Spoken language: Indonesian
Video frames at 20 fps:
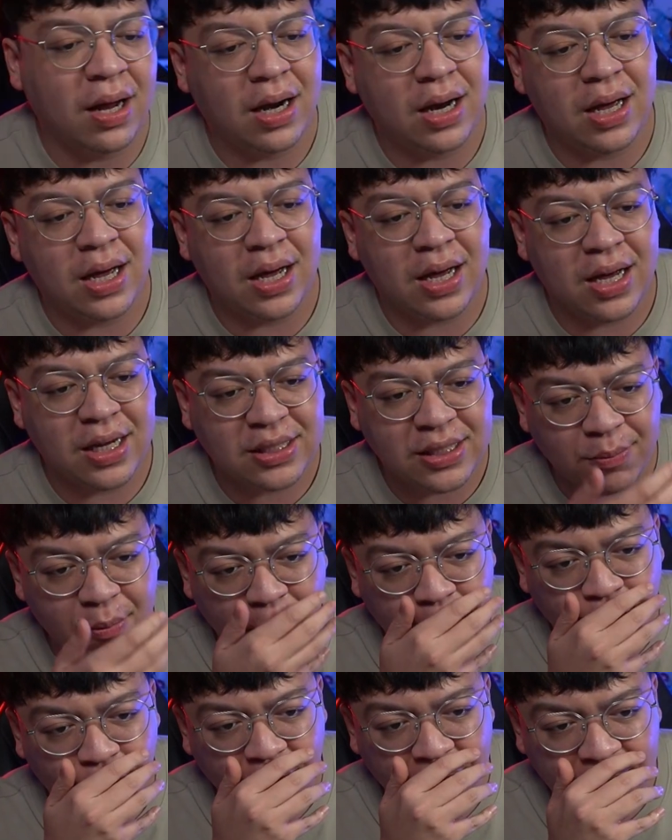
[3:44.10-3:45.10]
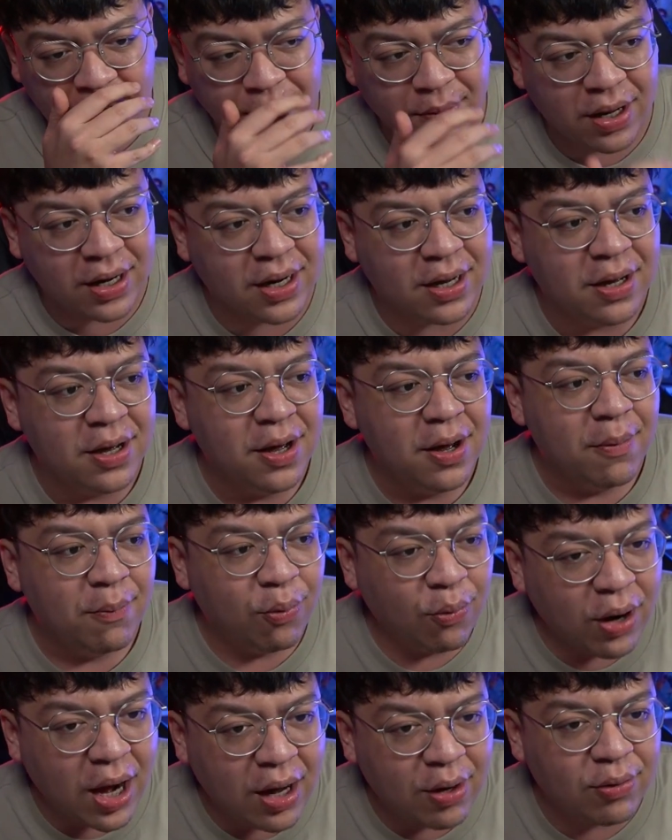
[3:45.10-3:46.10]
lah si mau pulang gimana
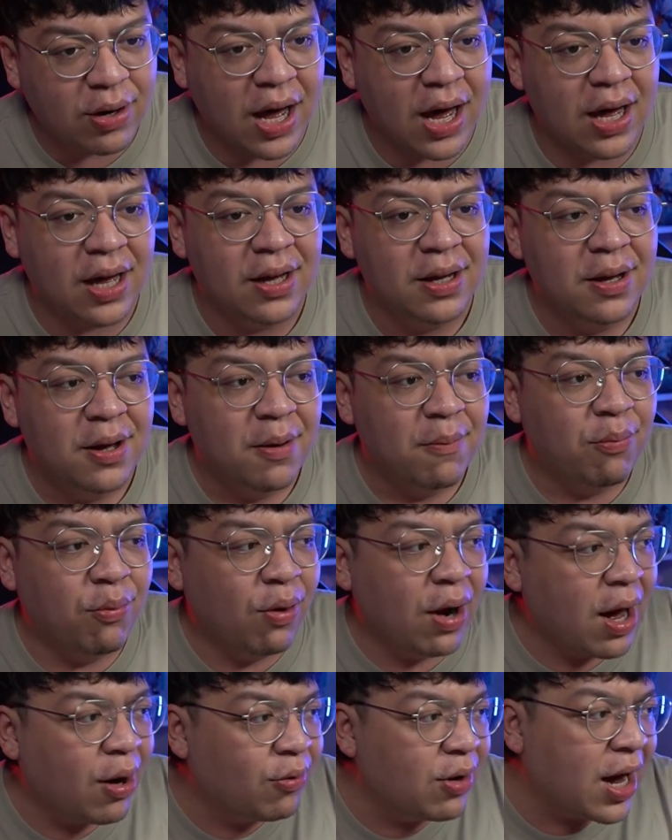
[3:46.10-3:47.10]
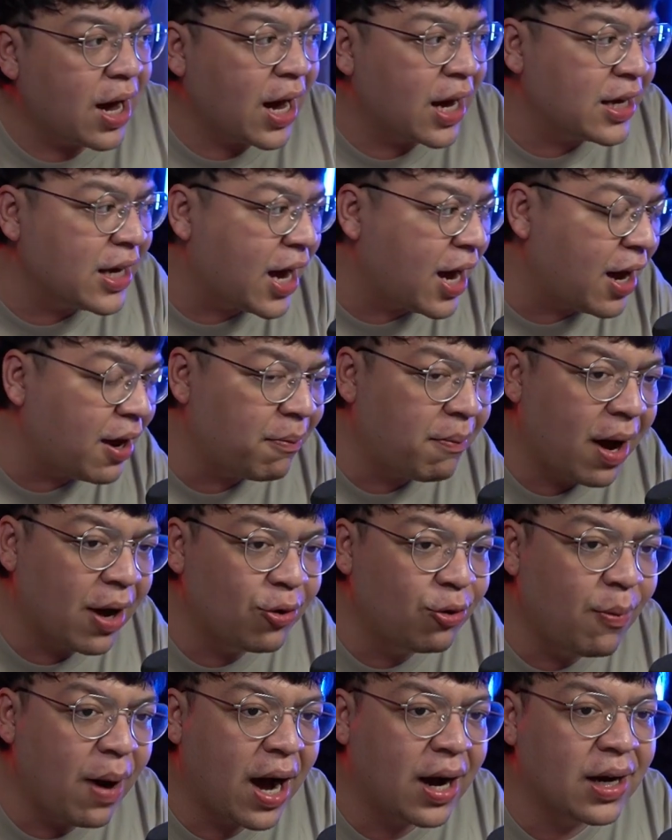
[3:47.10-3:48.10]
pulang udah pulang udah kayak
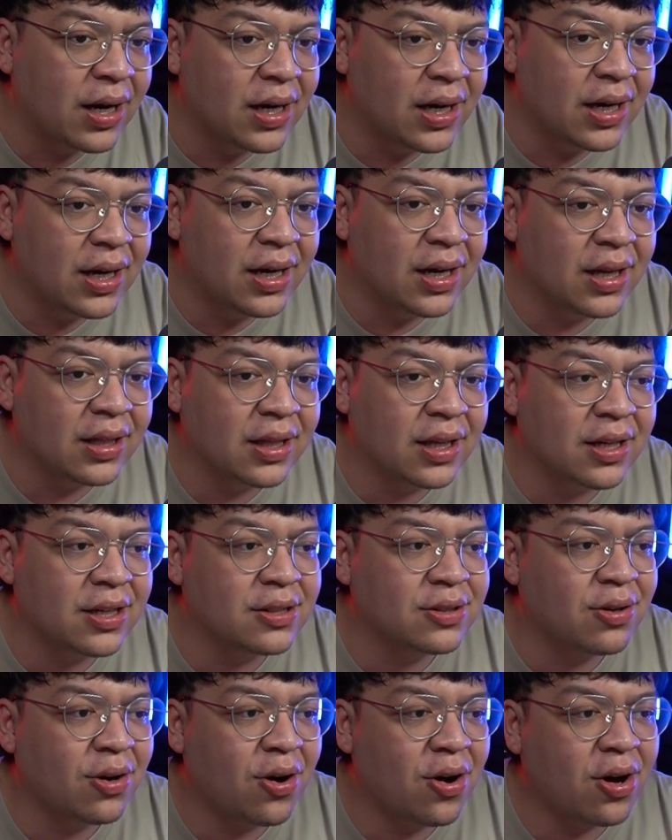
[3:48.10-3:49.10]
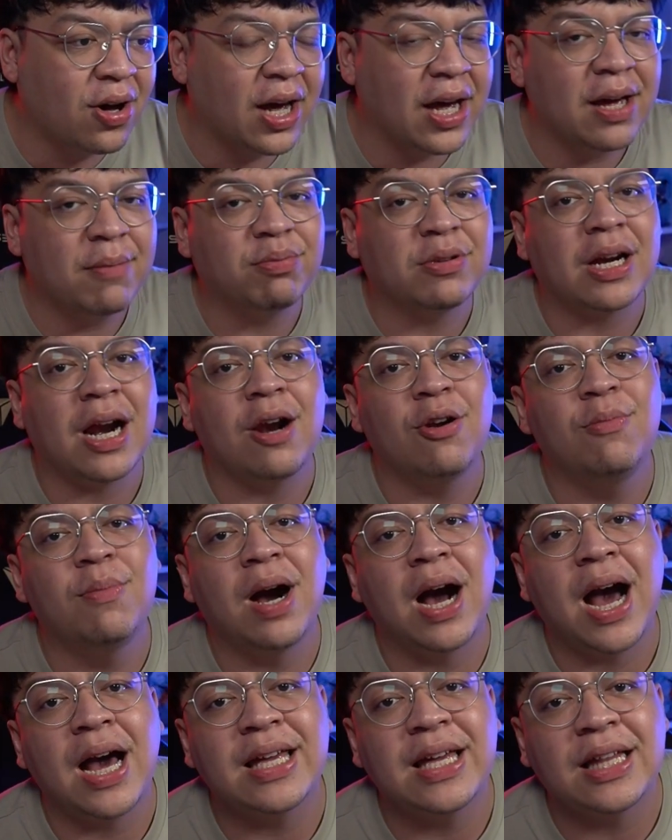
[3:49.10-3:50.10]
malu banget lagi cok kayak terlalu
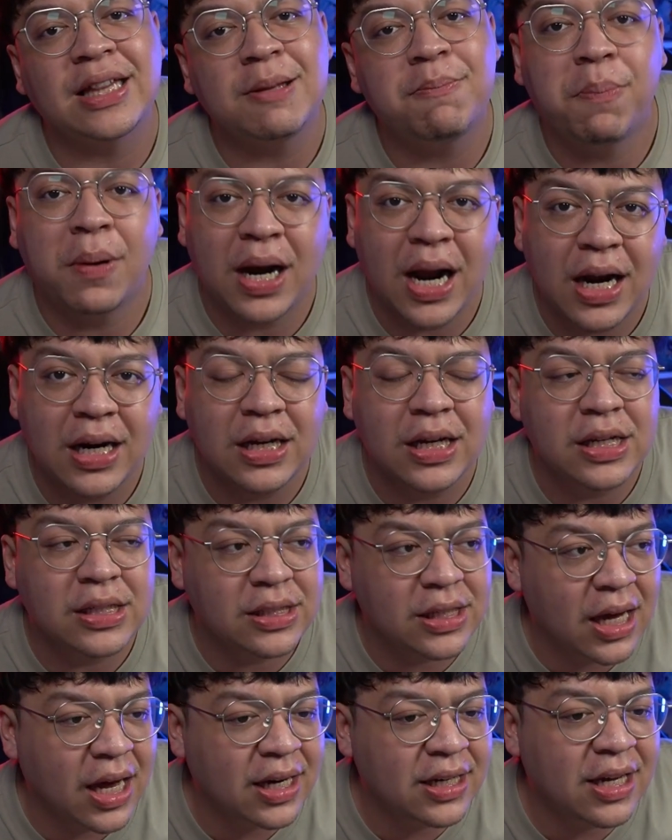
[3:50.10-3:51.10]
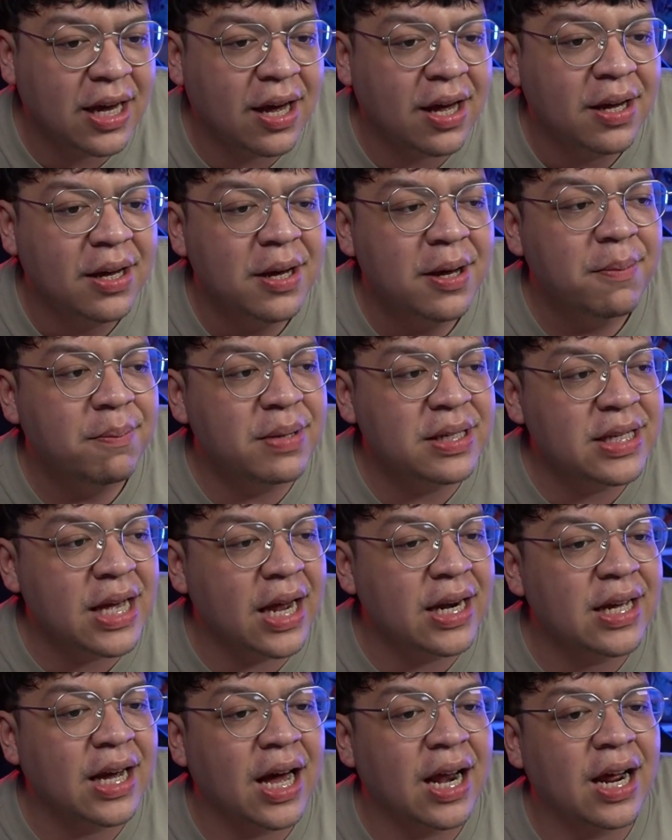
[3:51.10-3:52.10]
menghayati peran ya guys ya dia
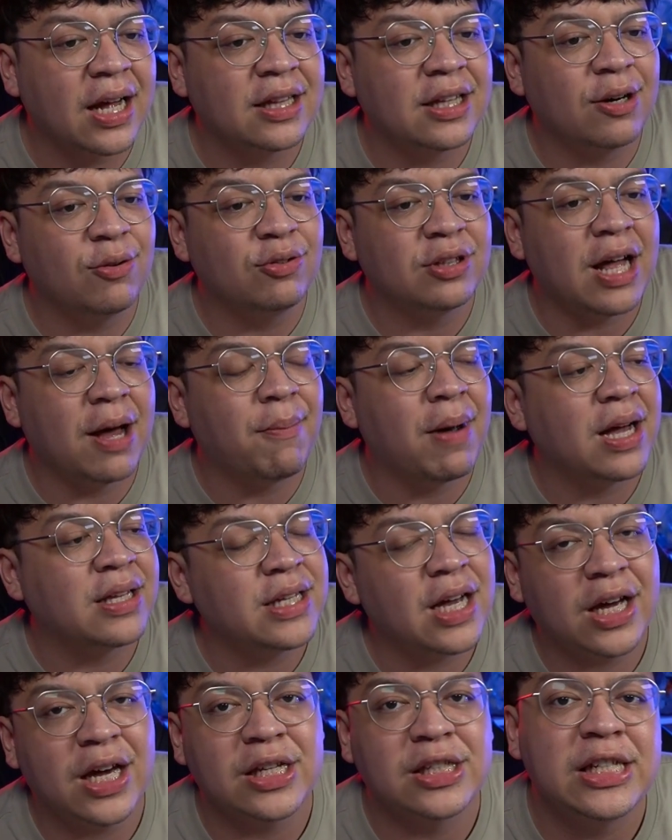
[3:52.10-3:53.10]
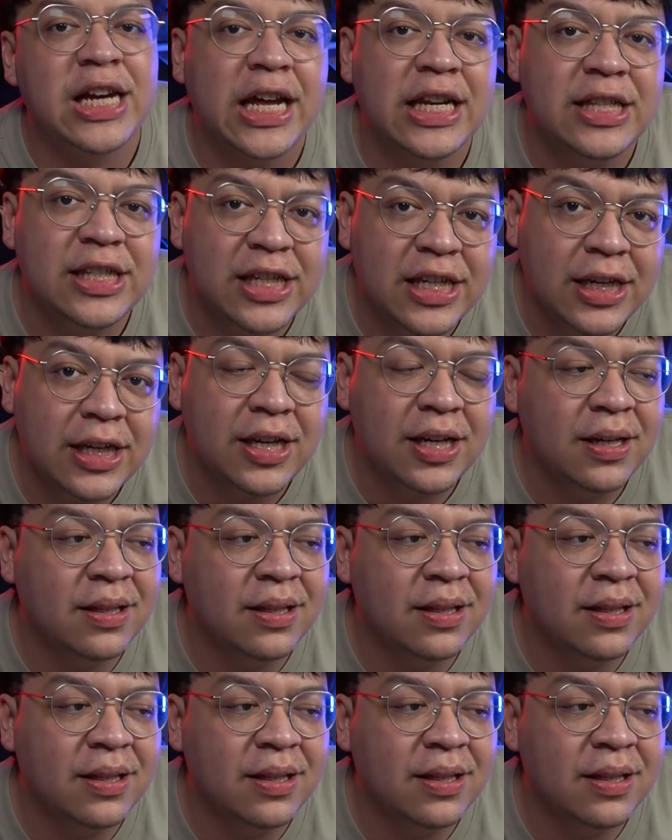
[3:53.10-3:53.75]
menjadi karakter utamanya guys Denji